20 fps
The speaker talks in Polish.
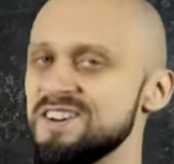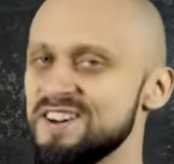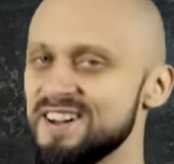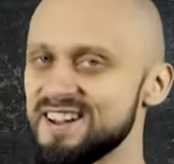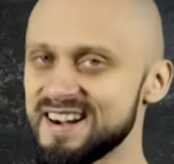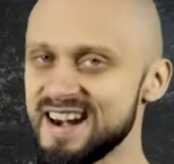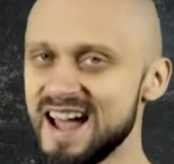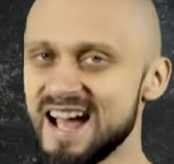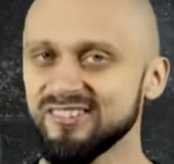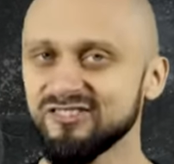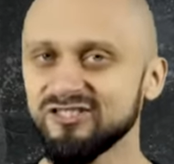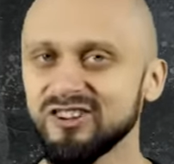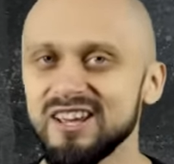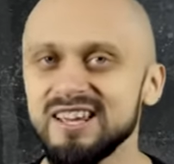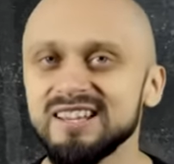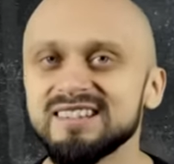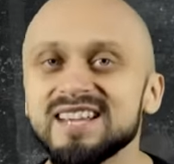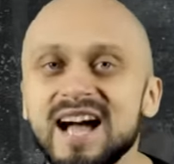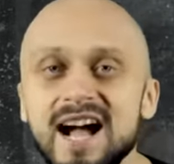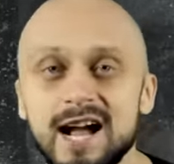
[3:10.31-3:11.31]

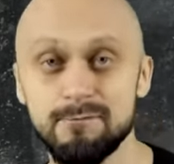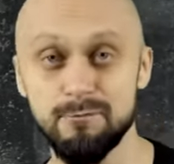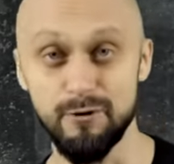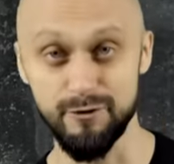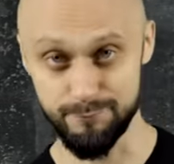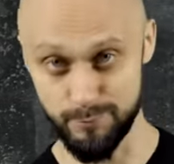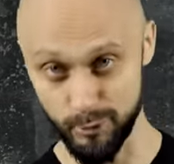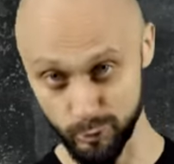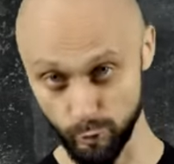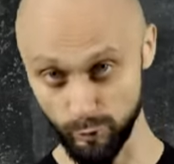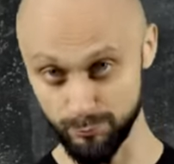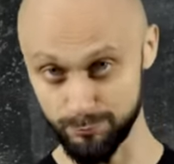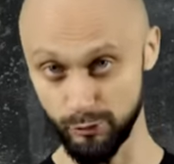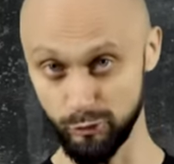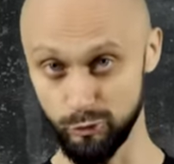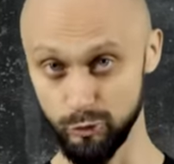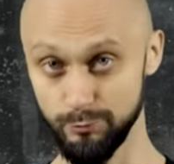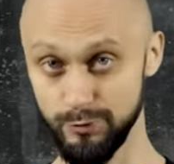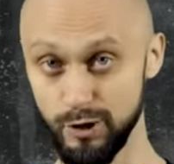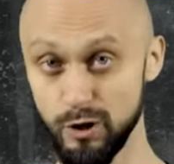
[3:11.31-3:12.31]
Raczej tak, bo w podróż
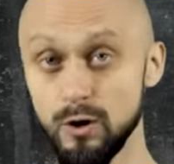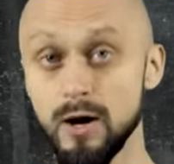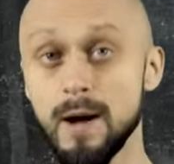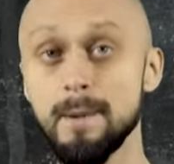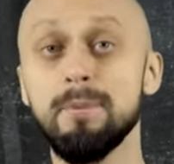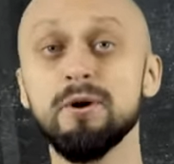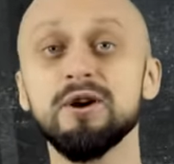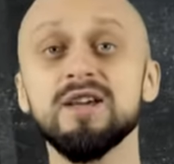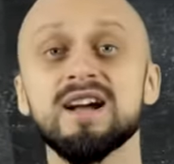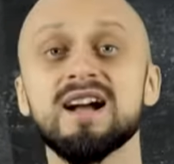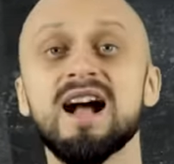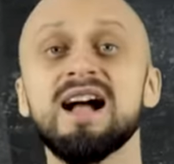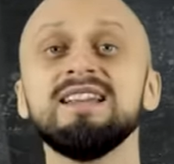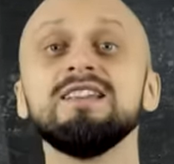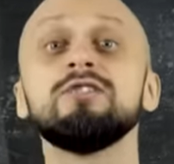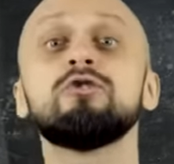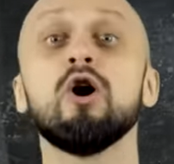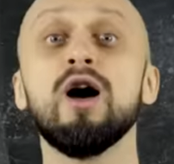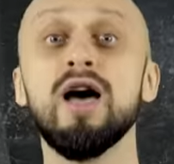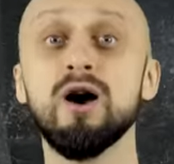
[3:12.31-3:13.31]
poślubną
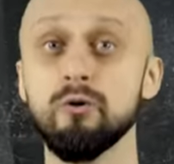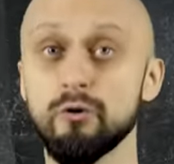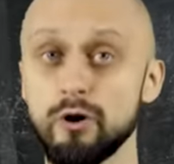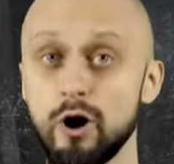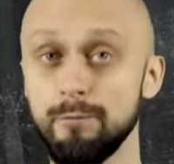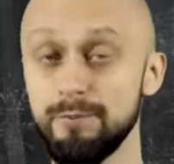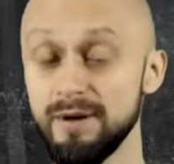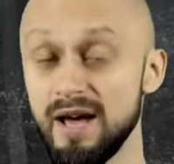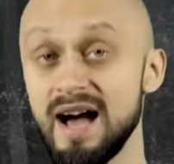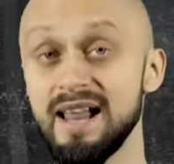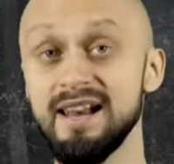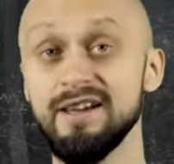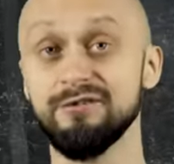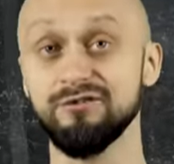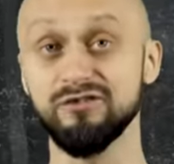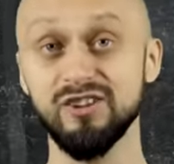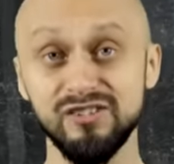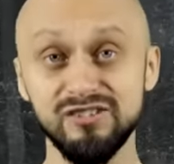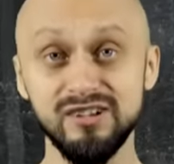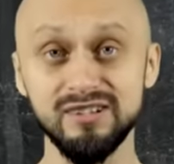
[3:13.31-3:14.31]
pojechali do Europy, ale w
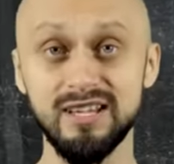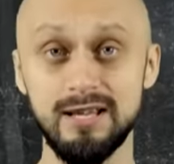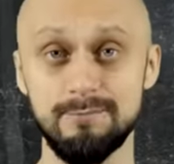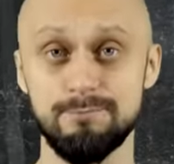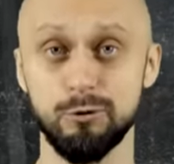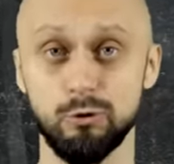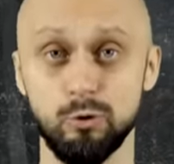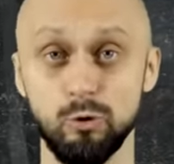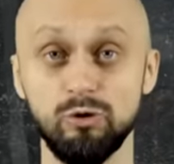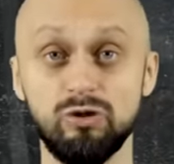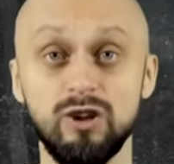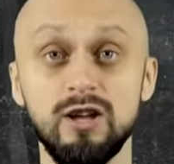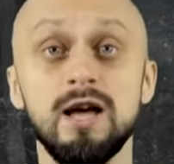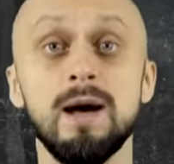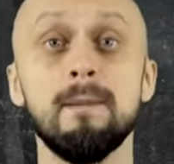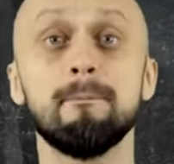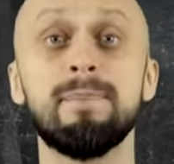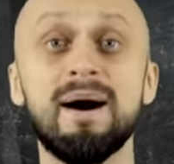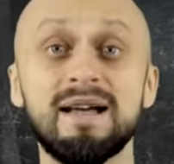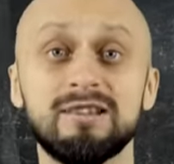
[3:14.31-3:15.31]
czasie tej podróży
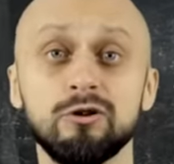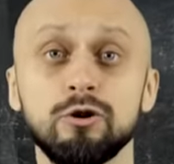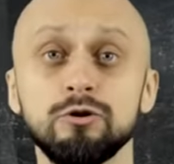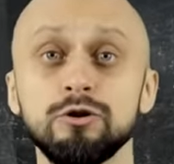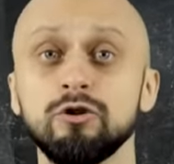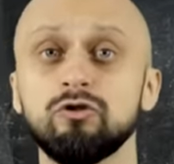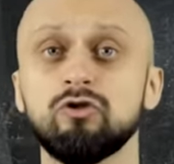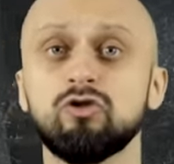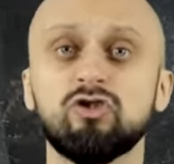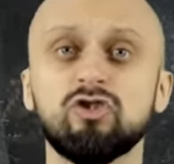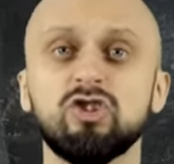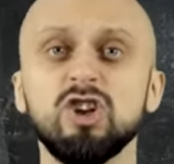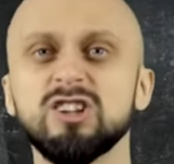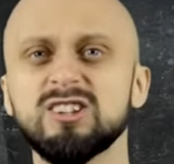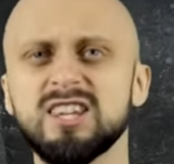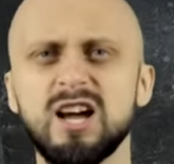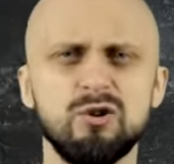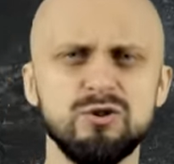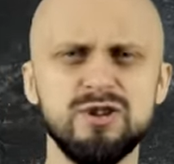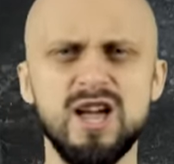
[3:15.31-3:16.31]
Patton
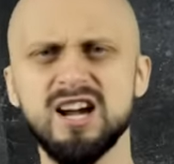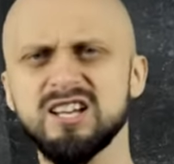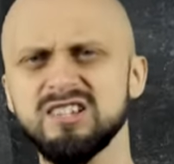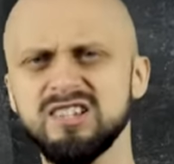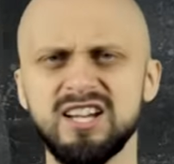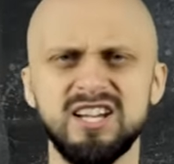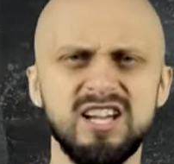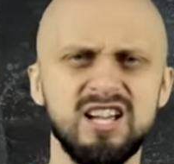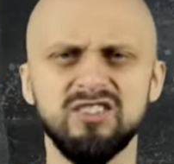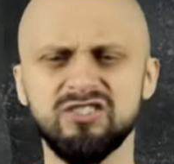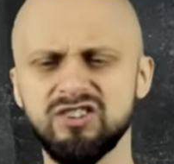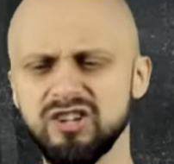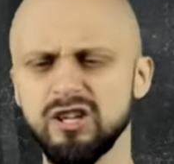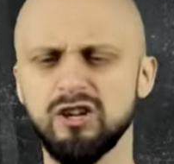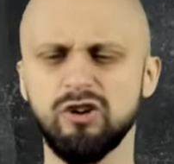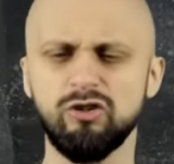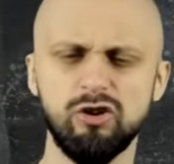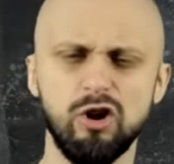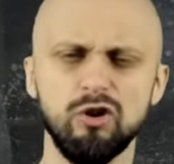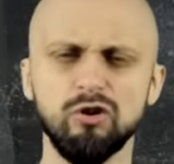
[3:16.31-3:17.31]
czytał jak najęty
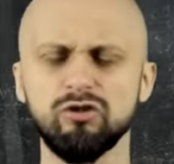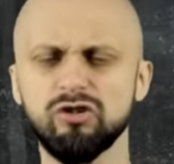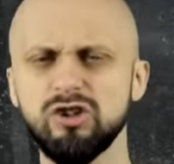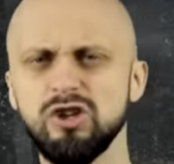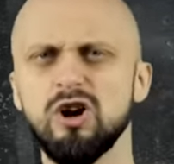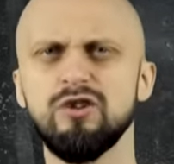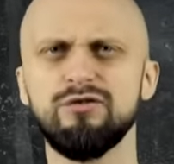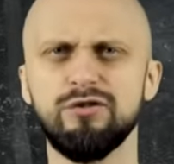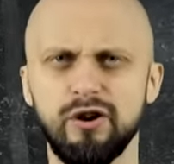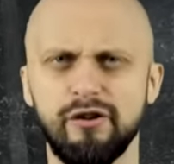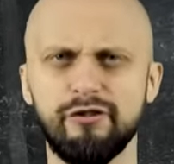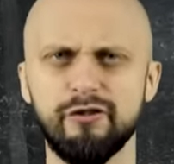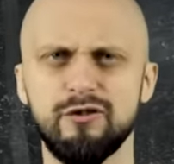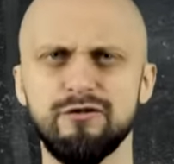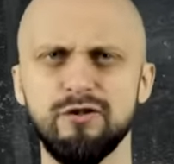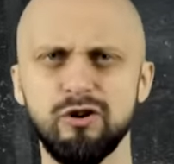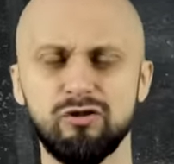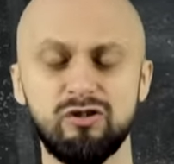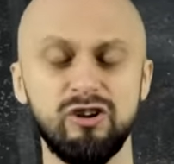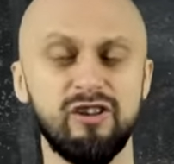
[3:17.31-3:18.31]
książki o
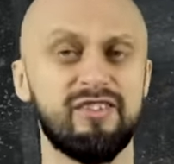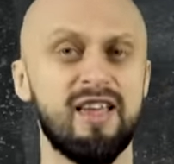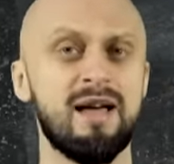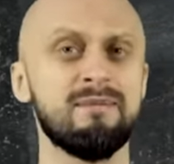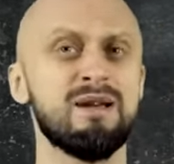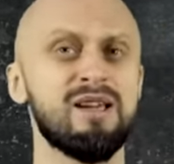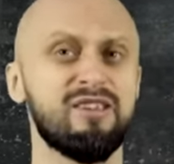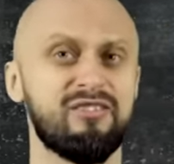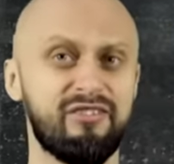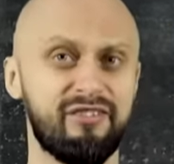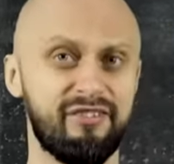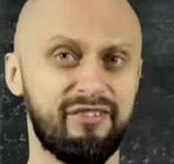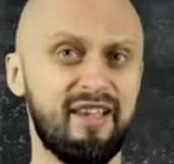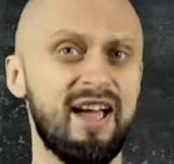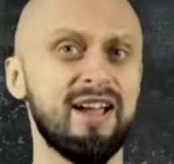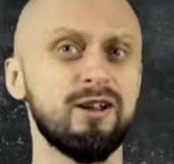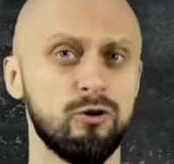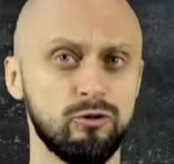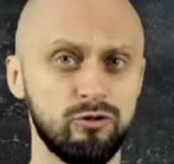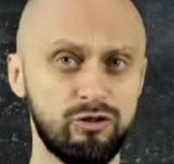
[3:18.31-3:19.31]
wojskowości zamiast
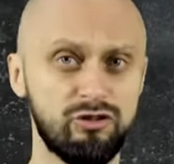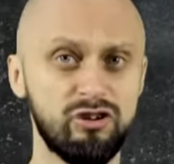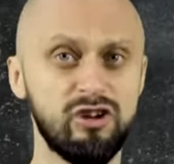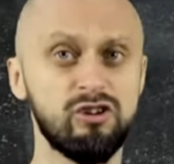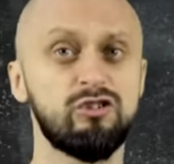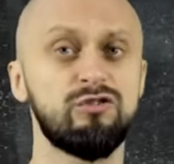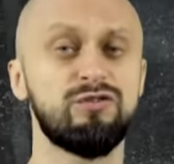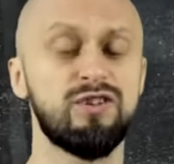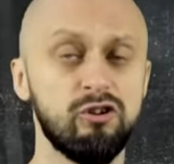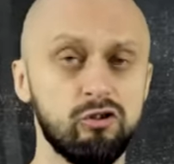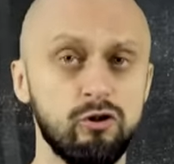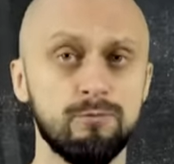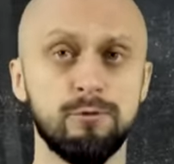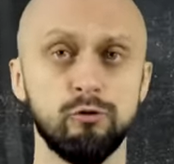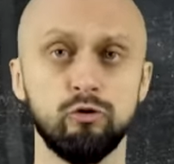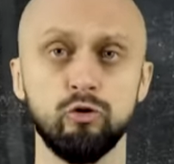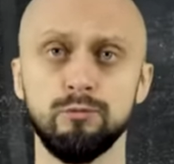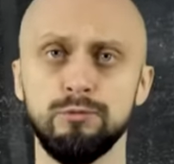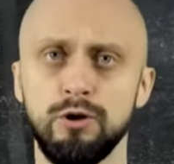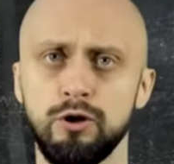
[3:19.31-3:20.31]
zająć się świeżo
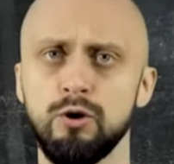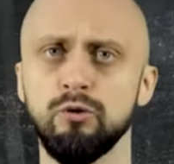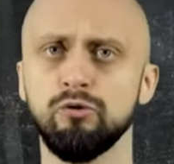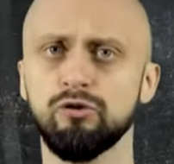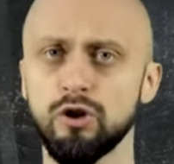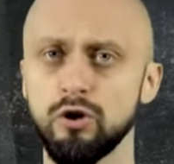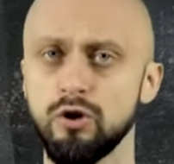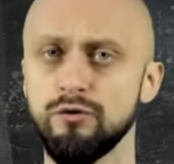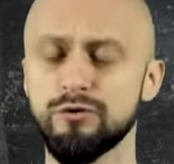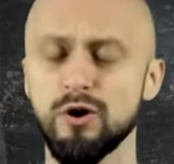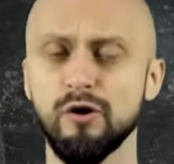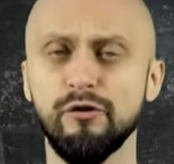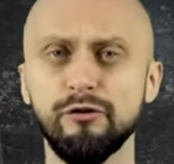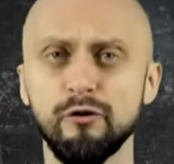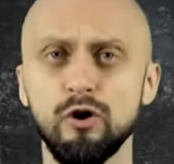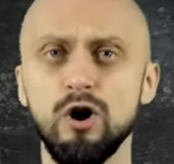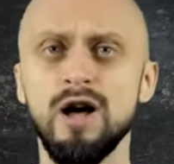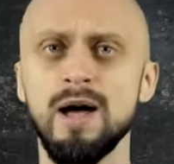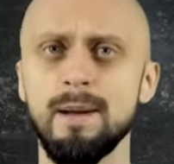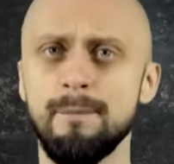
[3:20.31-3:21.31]
poślubioną żoną. W
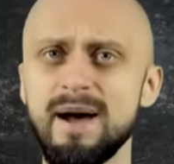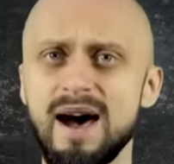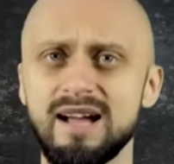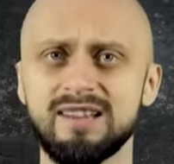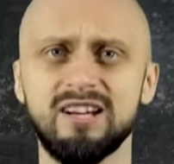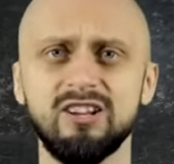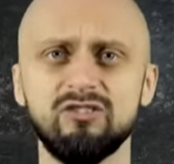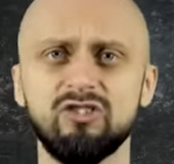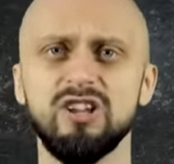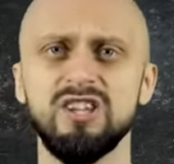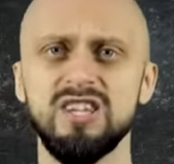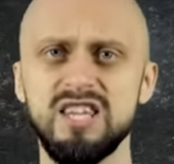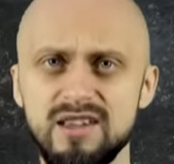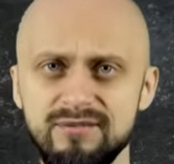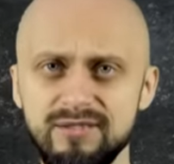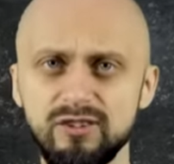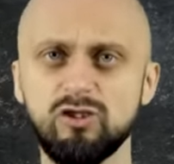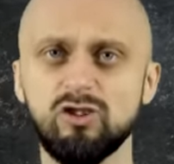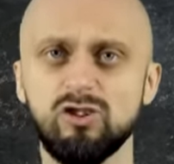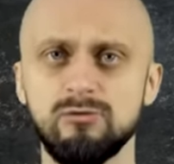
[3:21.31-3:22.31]
końcu Beatrycze nie
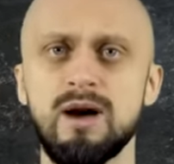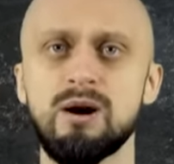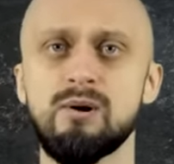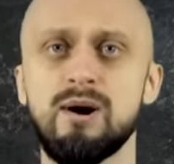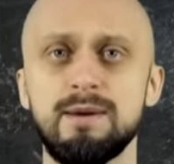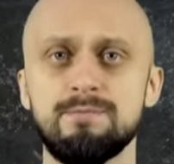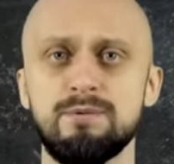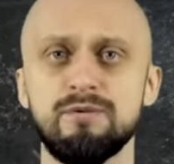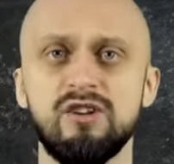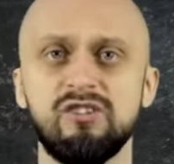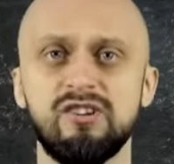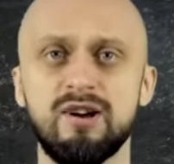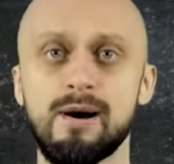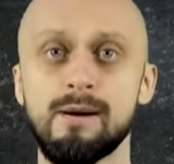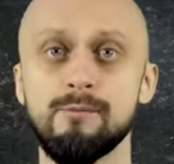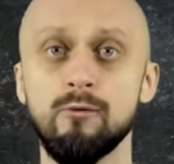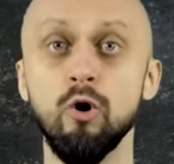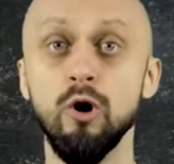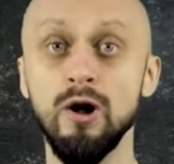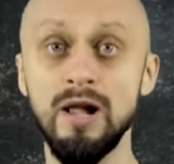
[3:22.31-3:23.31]
wytrzymała i powiedziała
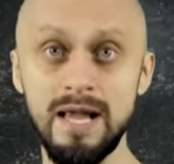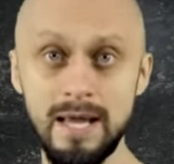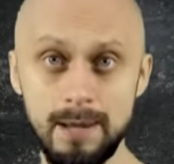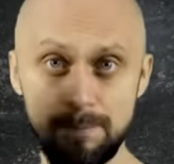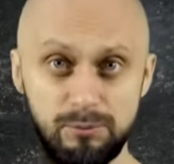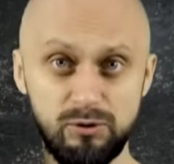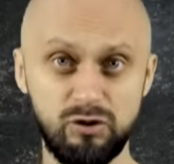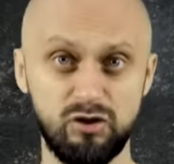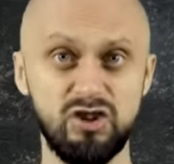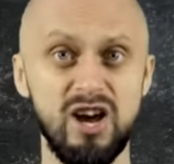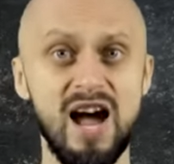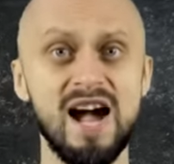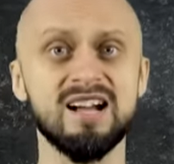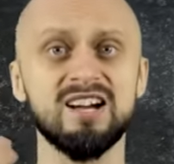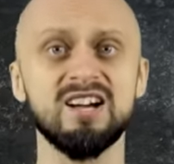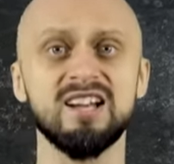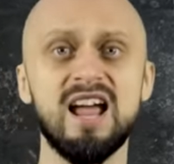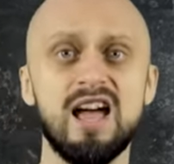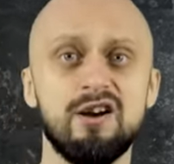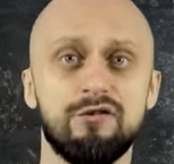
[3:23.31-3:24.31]
mu psia
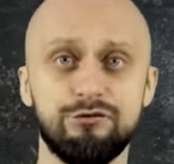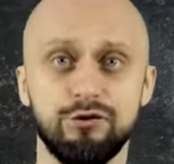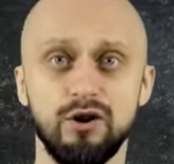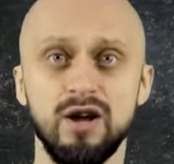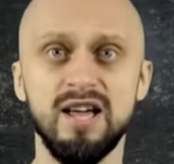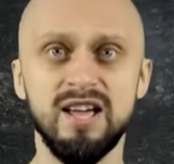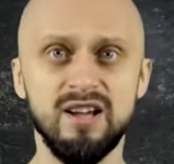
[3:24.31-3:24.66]
krew!